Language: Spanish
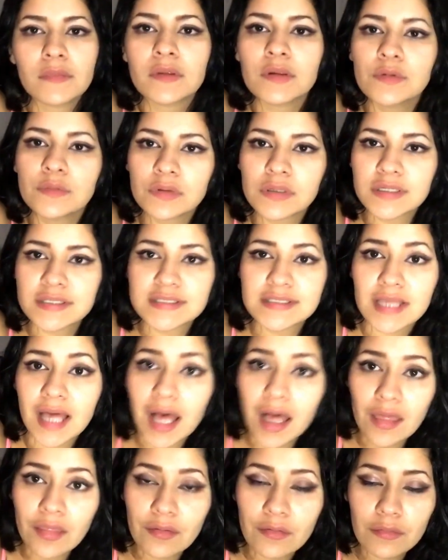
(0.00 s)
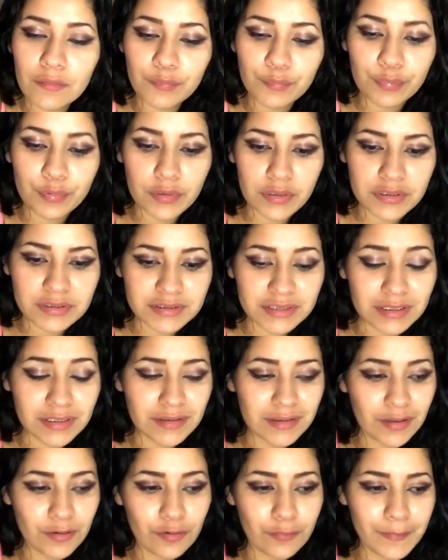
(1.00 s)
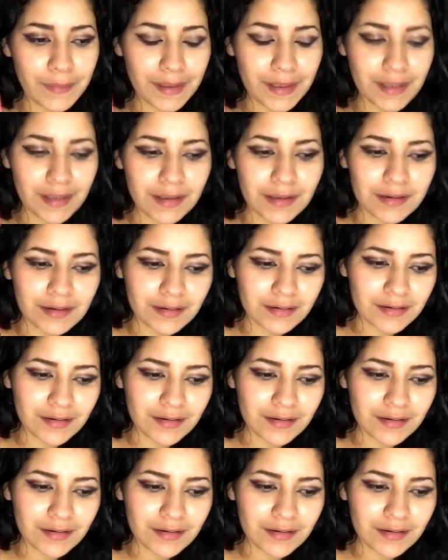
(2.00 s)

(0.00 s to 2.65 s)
un guisado, pues traten de comer,